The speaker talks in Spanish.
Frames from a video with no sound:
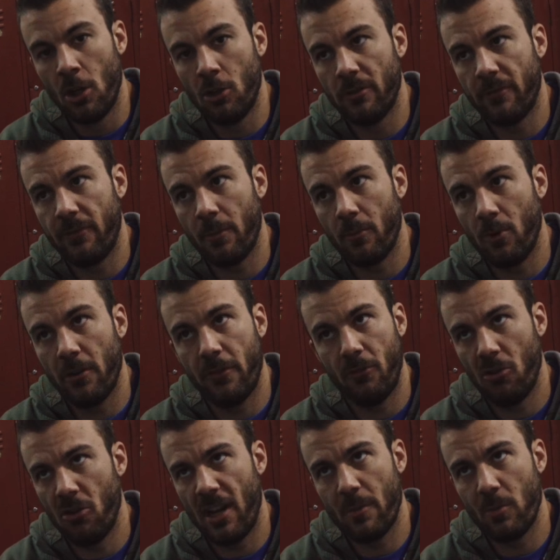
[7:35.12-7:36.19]
no, fue,
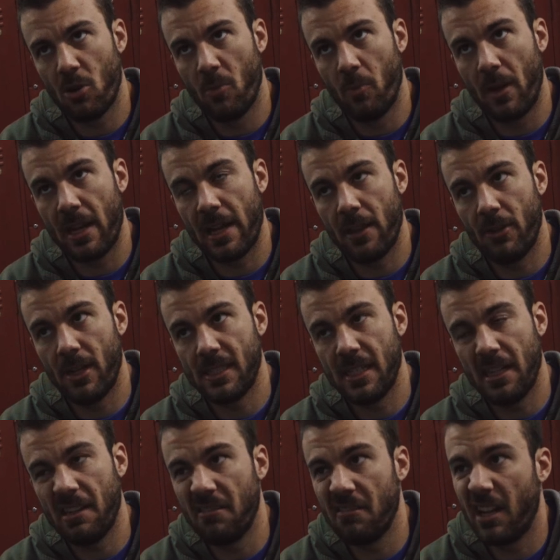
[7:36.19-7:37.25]
no, era muy complicado. Aún
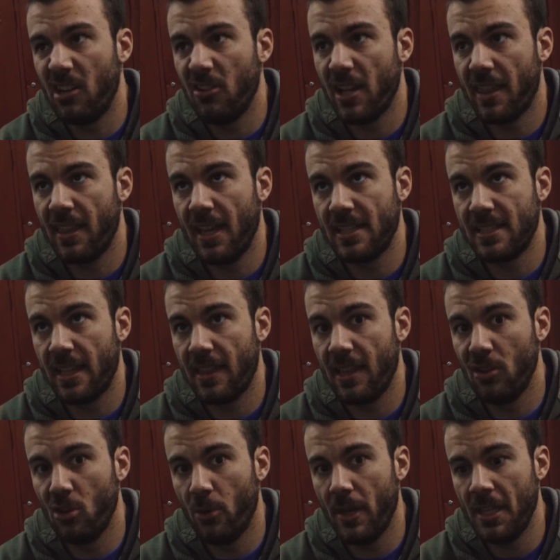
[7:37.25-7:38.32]
así, creo que hice hasta
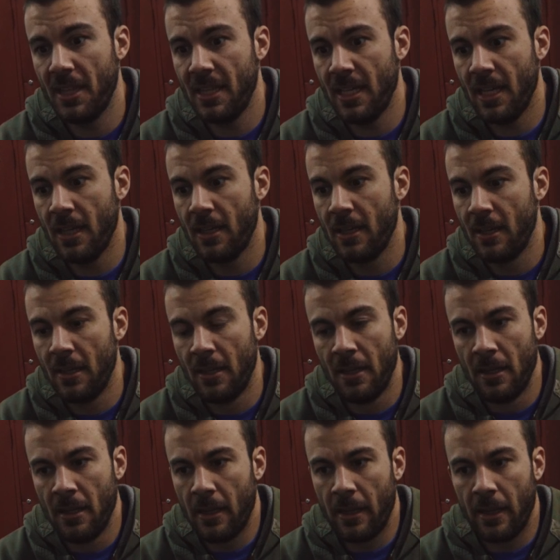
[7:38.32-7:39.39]
120
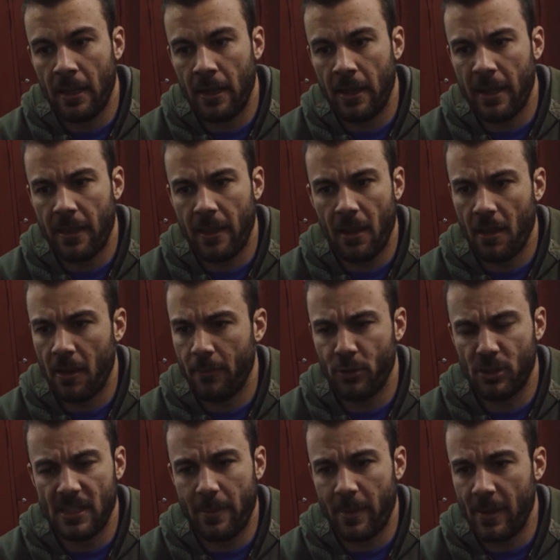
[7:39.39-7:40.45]
eh, hice
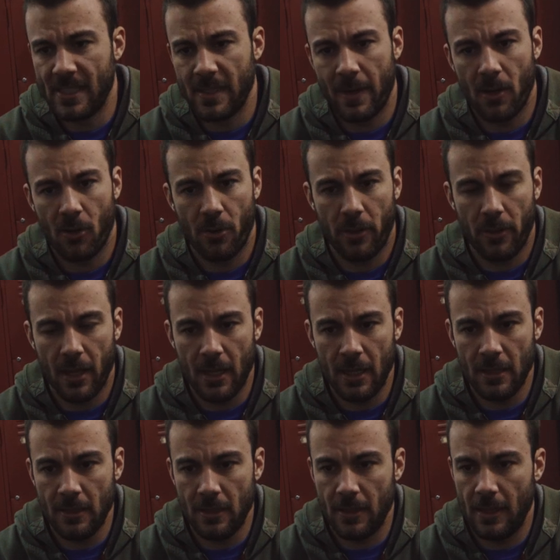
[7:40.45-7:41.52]
pues la primera semana con
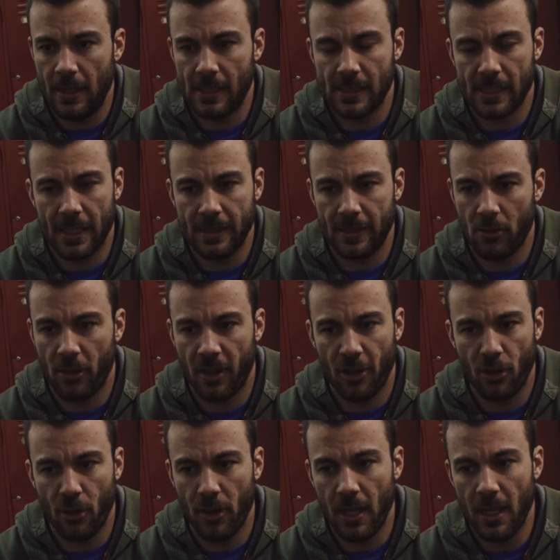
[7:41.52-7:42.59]
100, la siguiente con
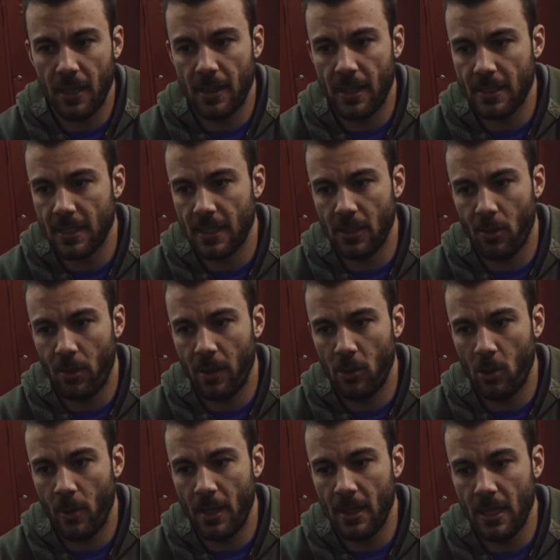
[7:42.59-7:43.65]
110, la siguiente con
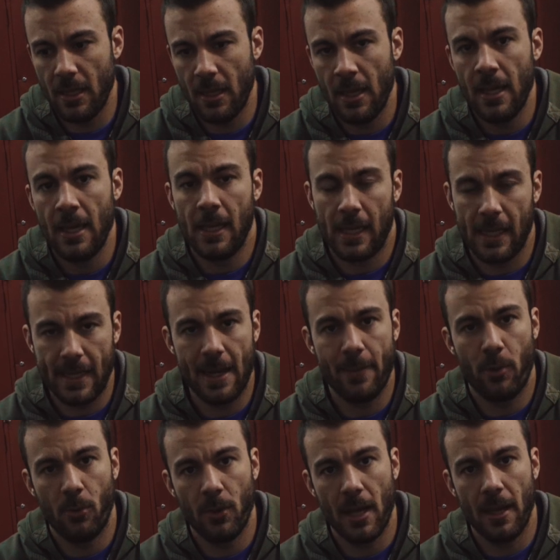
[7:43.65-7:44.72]
120 y
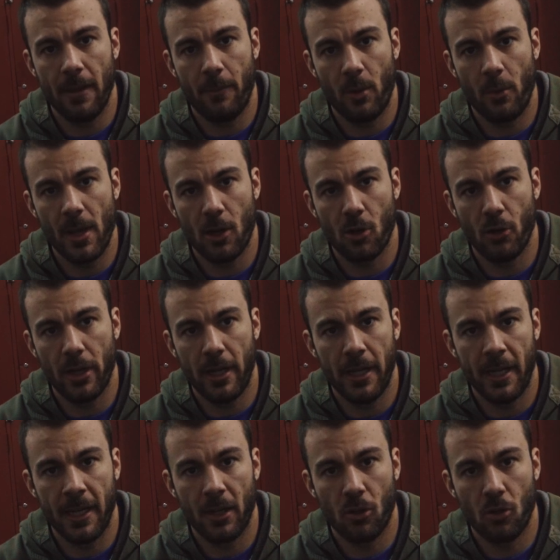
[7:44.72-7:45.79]
ya probé a, probé a
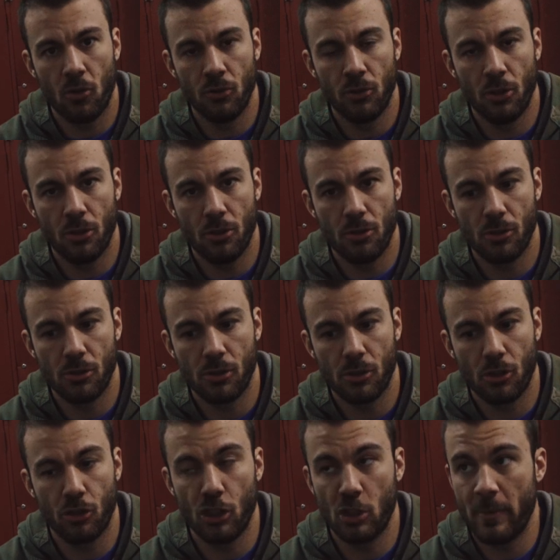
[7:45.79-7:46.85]
coger con dos,
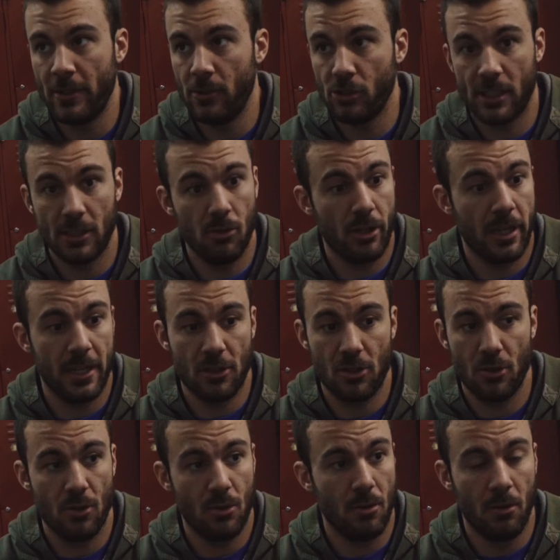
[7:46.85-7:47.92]
con dos manos, que es lo que he
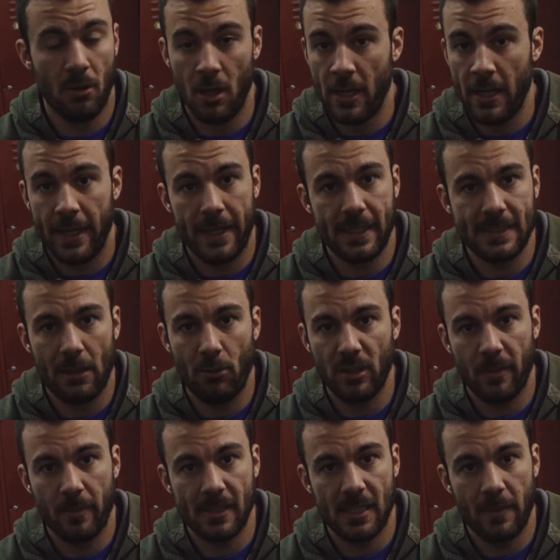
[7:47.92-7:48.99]
hecho esta
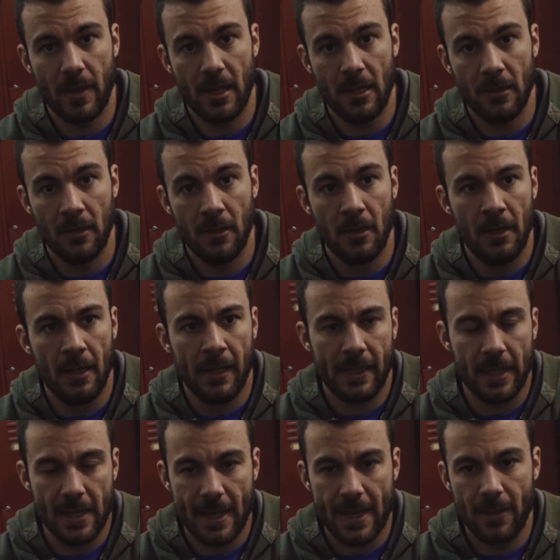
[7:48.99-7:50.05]
última semana,
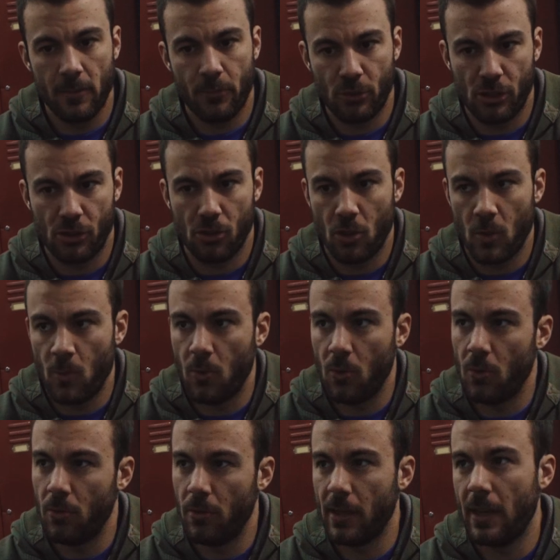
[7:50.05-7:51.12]
que he llegado pues eso,
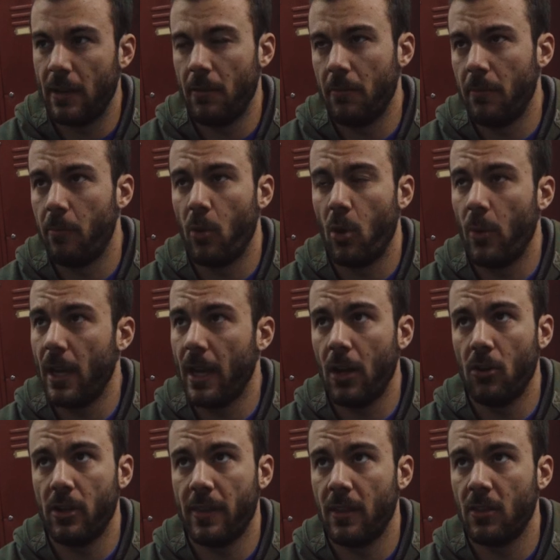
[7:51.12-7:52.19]
como eh, probé
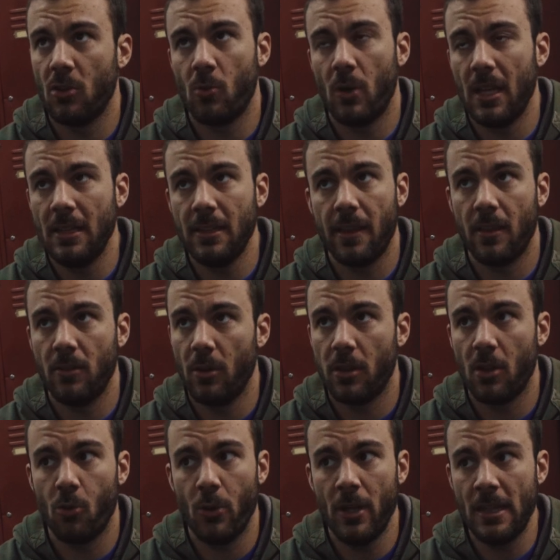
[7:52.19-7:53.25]
creo que 140,
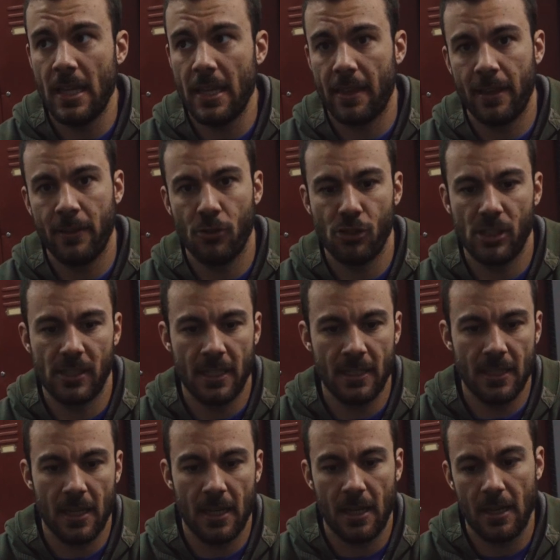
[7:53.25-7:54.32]
150 y
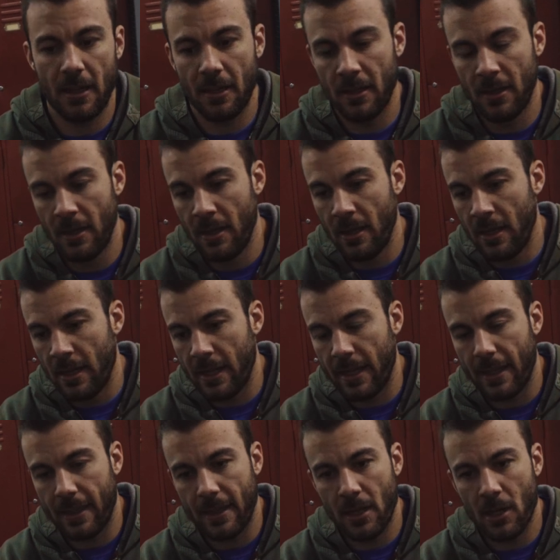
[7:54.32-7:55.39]

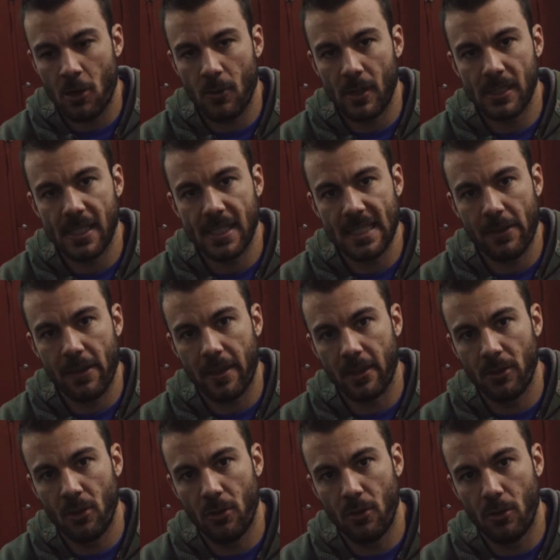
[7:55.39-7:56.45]
165 o así estado
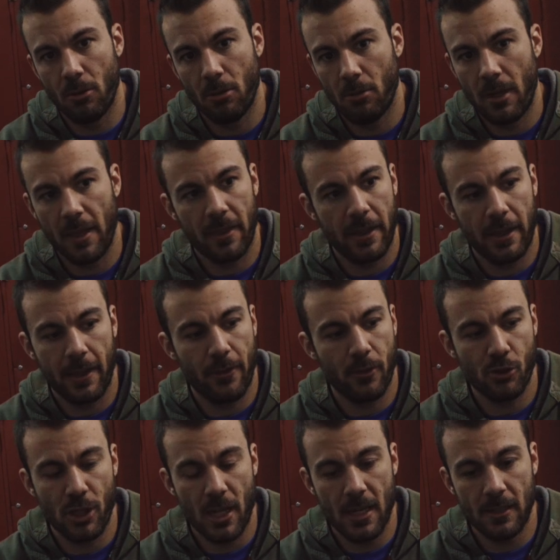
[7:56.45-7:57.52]
haciendo hace
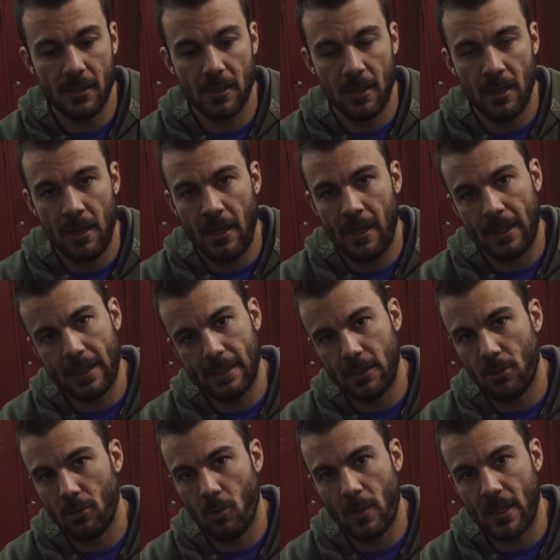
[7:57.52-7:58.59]
dos días, que ha
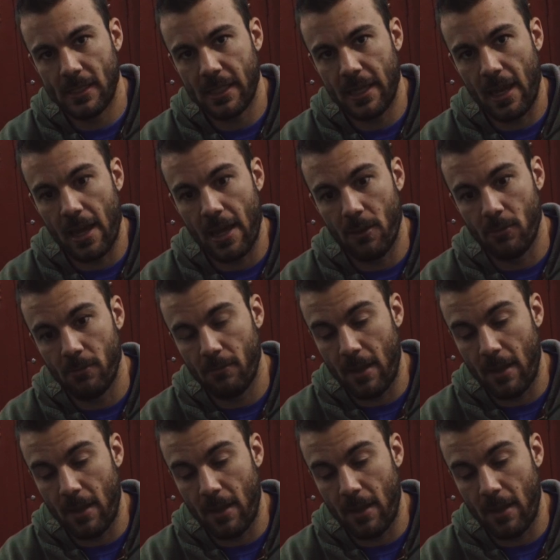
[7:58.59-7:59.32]
sido lo más que he llegado,